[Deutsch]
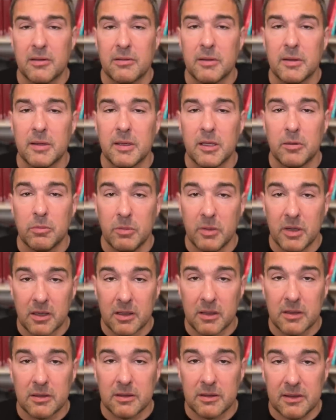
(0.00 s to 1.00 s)
wenn ich mir
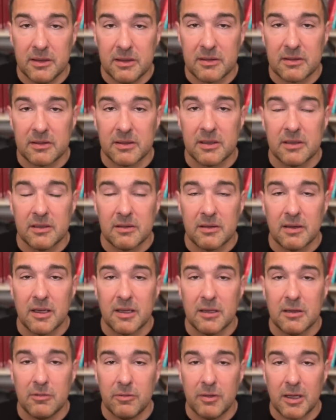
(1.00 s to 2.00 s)
diese
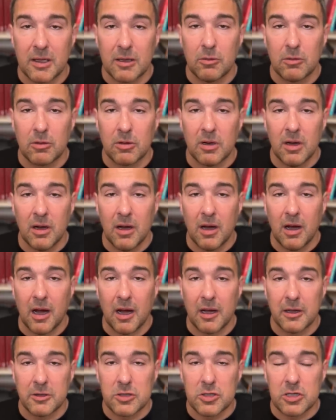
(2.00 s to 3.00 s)
Entwicklung
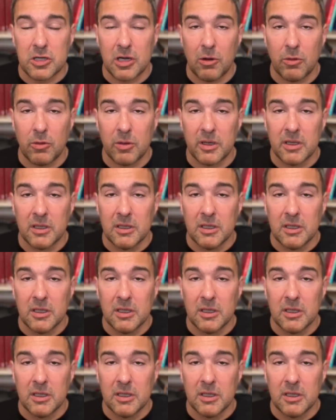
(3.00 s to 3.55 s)
anschaue.